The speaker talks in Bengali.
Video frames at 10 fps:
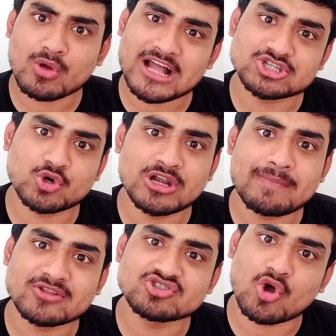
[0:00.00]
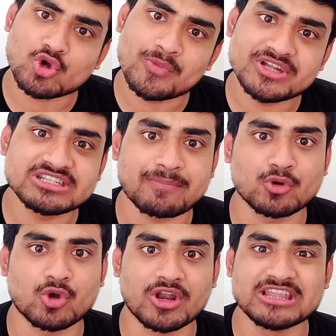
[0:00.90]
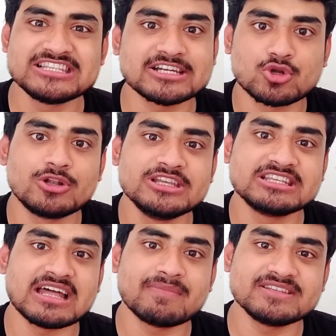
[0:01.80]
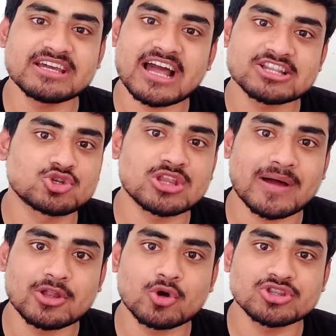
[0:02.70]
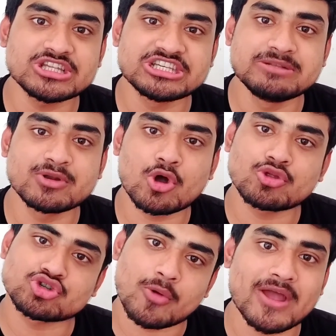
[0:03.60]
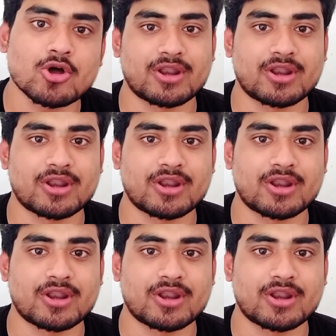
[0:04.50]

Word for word: ভালো কাজ করলে মানুষ অটোমেটিক সাপোর্ট করে নিজের ঢোল নিজে না বাজিয়ে কাজ যদি ভালো করতে শিল্পীর কত